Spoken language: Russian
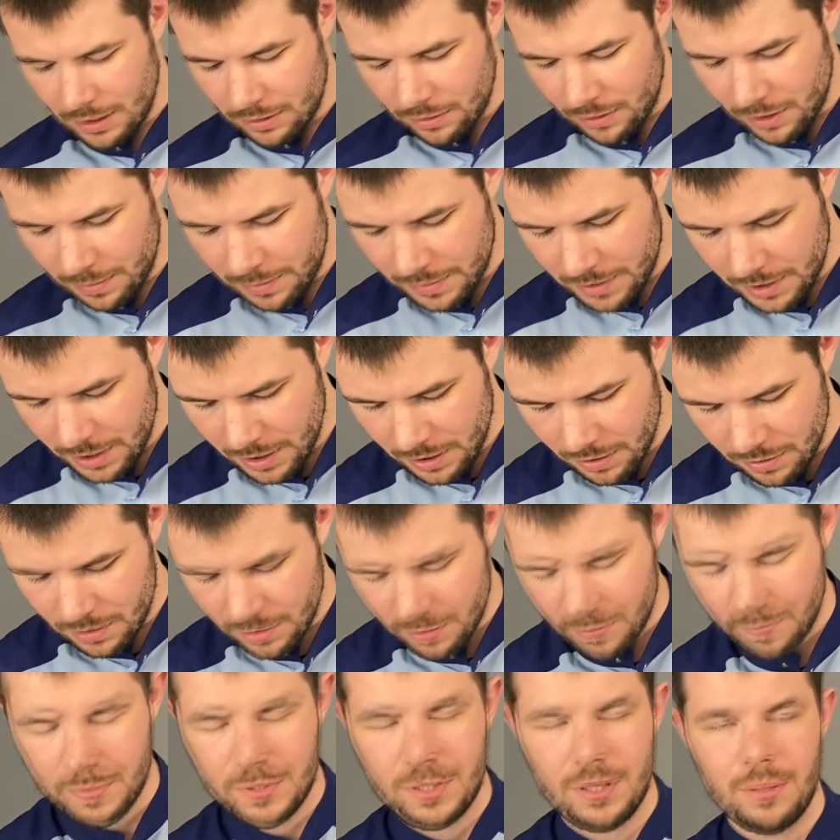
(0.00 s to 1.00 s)
которые объединяют
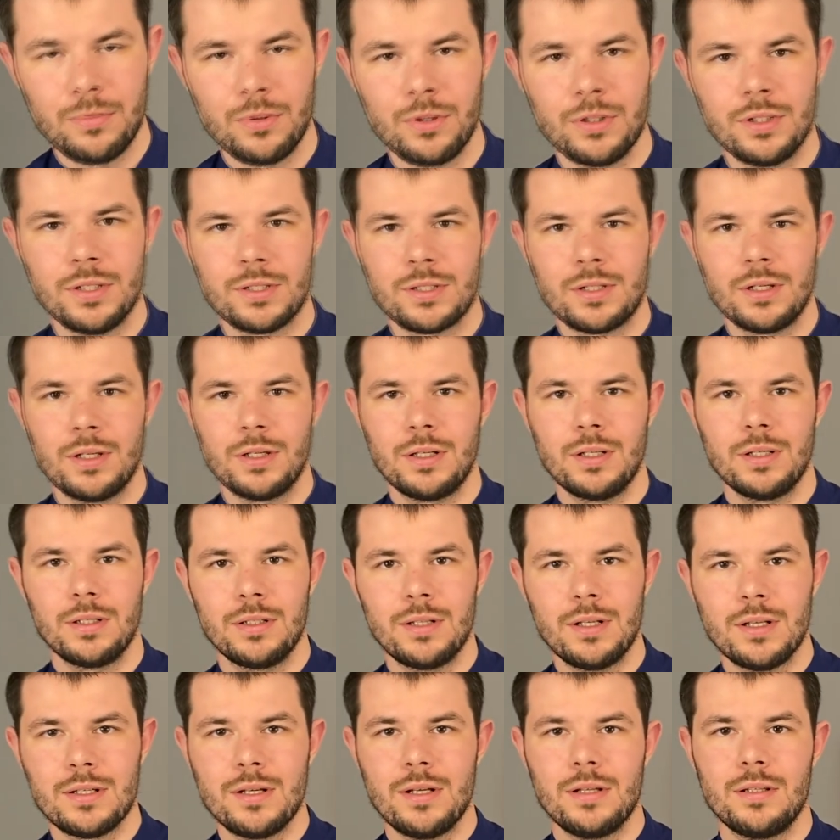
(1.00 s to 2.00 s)
с собой несколько
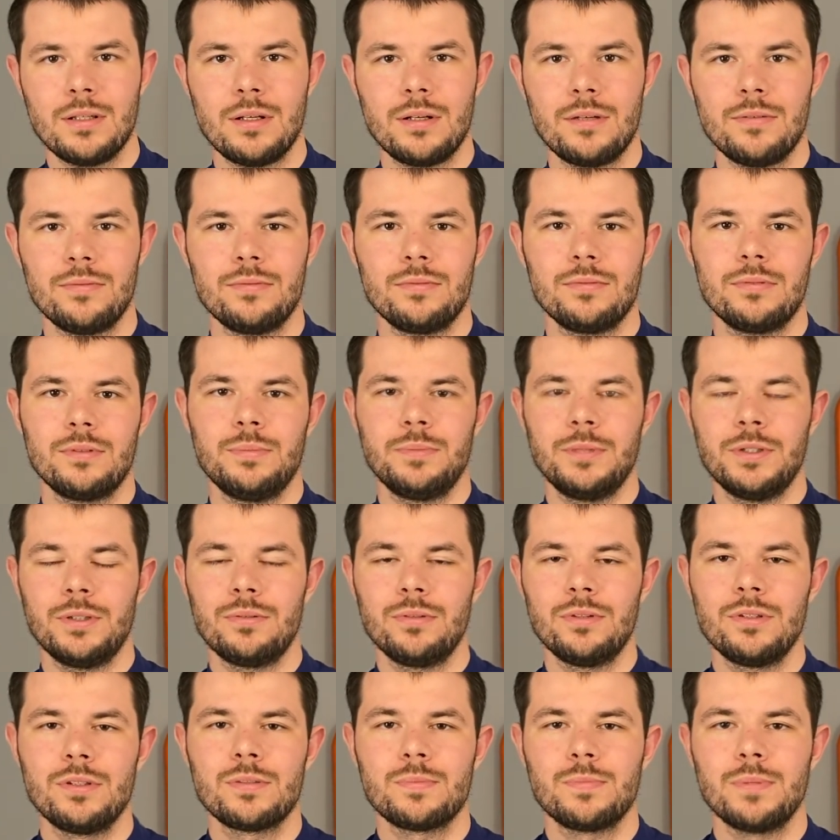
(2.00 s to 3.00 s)
дозаторов,
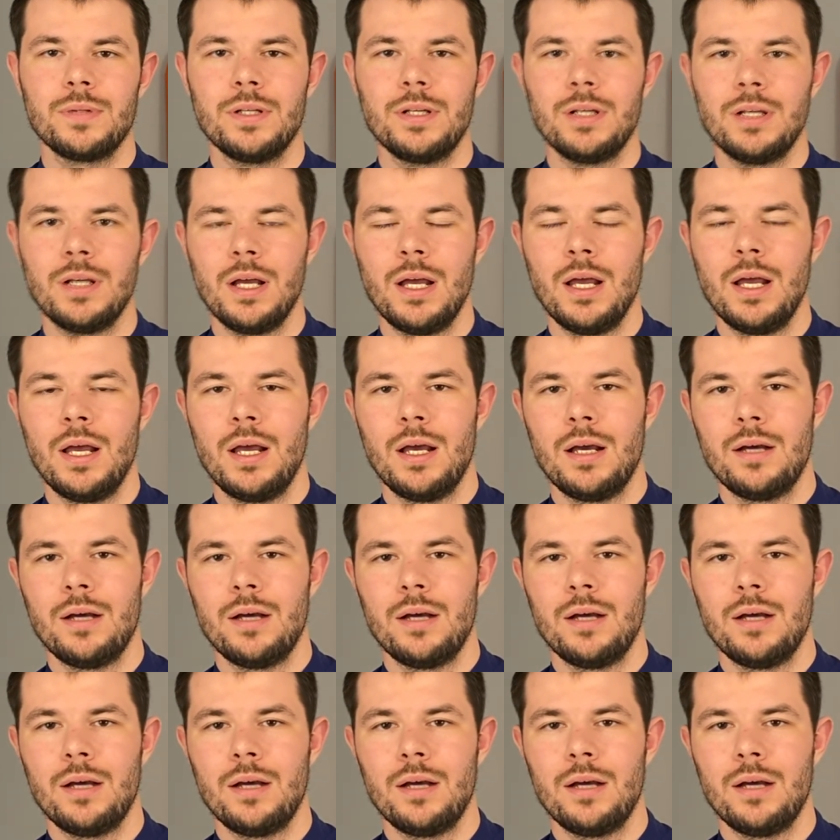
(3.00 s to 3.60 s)
имеют дисплей.